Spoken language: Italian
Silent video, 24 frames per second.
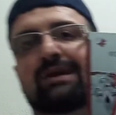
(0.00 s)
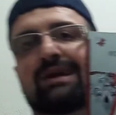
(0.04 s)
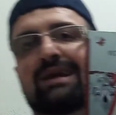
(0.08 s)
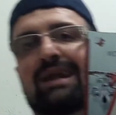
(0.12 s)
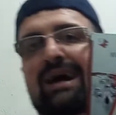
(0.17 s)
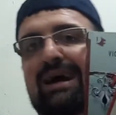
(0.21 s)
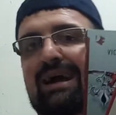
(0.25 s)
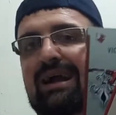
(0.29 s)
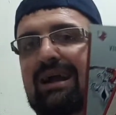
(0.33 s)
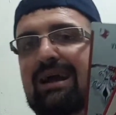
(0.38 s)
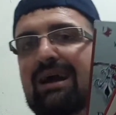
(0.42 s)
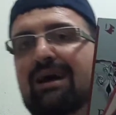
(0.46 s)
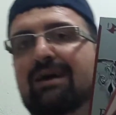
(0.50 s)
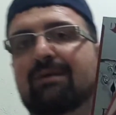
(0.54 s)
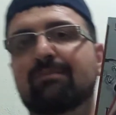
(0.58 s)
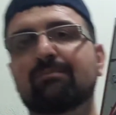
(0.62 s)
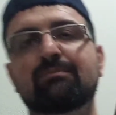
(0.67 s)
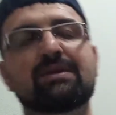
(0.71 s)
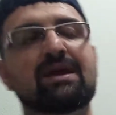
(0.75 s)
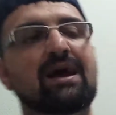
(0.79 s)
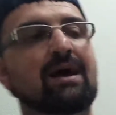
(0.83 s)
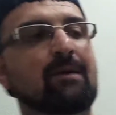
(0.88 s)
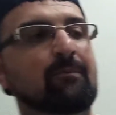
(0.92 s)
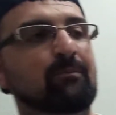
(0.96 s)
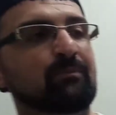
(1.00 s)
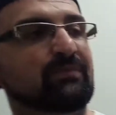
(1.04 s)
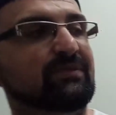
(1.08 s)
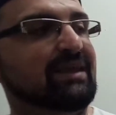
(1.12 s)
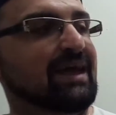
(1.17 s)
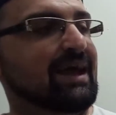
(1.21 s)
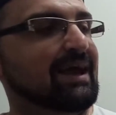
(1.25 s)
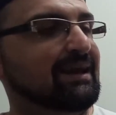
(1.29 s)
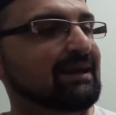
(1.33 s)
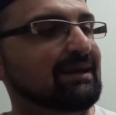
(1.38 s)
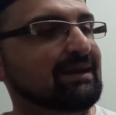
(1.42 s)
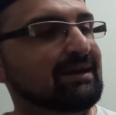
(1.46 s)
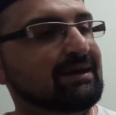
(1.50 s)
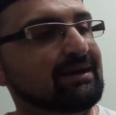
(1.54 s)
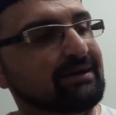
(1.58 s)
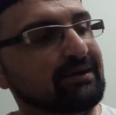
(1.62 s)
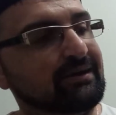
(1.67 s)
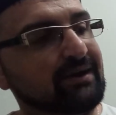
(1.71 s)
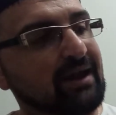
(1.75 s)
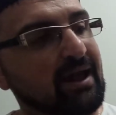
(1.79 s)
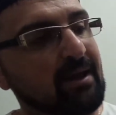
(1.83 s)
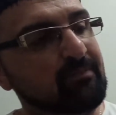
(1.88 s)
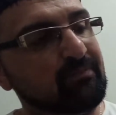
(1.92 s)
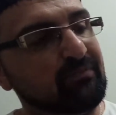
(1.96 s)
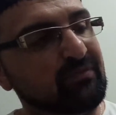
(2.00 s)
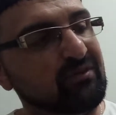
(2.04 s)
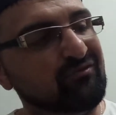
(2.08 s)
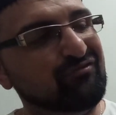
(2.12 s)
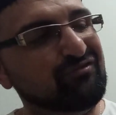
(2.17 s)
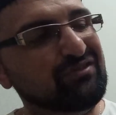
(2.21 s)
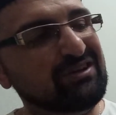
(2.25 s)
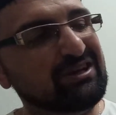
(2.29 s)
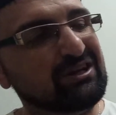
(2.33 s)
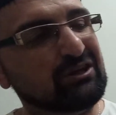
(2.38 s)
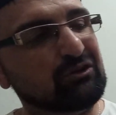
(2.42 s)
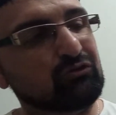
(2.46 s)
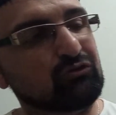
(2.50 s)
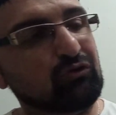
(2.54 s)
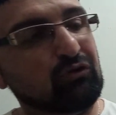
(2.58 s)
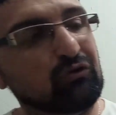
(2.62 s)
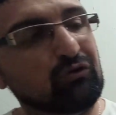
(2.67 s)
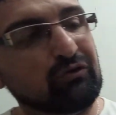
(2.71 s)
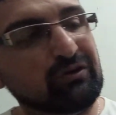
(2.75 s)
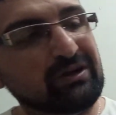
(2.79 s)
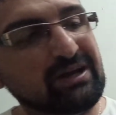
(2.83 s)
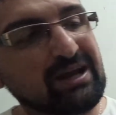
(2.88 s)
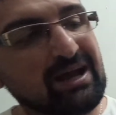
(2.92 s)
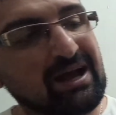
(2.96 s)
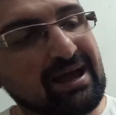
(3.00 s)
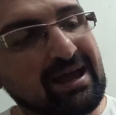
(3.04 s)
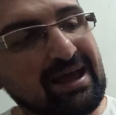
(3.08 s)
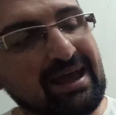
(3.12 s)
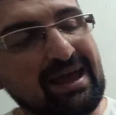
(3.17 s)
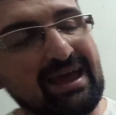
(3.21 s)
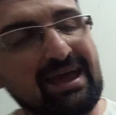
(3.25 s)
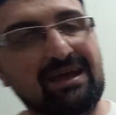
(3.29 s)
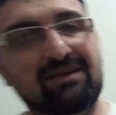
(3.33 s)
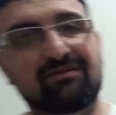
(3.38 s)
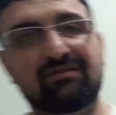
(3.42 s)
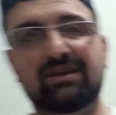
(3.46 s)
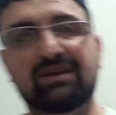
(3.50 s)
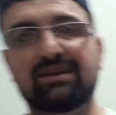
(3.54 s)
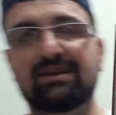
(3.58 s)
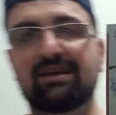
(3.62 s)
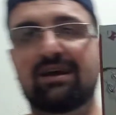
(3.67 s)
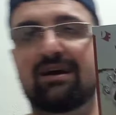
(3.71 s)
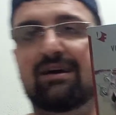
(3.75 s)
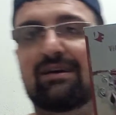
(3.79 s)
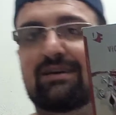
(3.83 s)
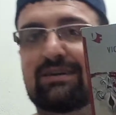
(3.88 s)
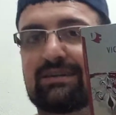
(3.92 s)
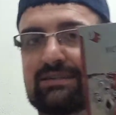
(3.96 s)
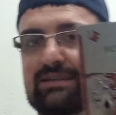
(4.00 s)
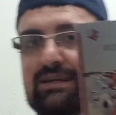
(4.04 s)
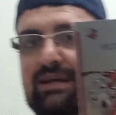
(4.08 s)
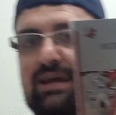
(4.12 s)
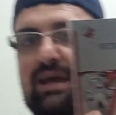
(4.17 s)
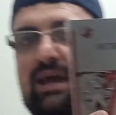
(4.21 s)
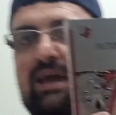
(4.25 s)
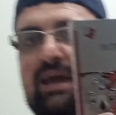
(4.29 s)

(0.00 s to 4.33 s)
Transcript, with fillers: La gabbia del re, Victoria Eveyard,